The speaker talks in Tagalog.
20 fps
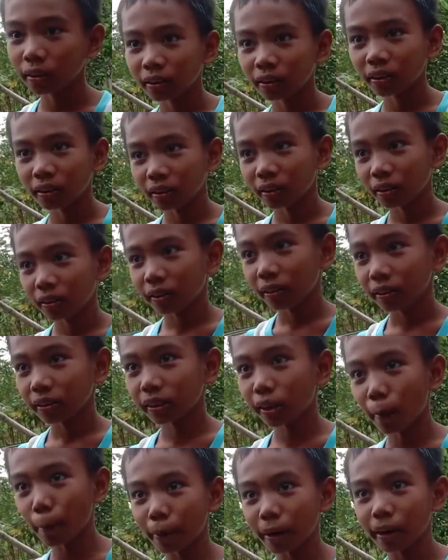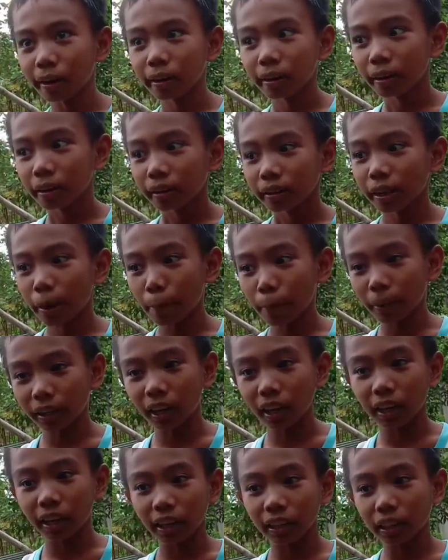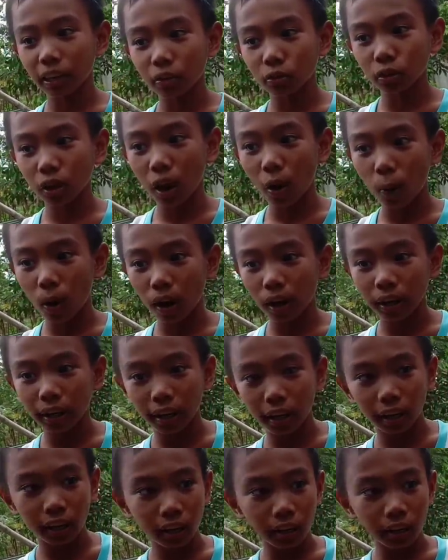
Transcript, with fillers: kaya ba niya? Lilipad ka. Siya dadagitin ko sa kawali ay.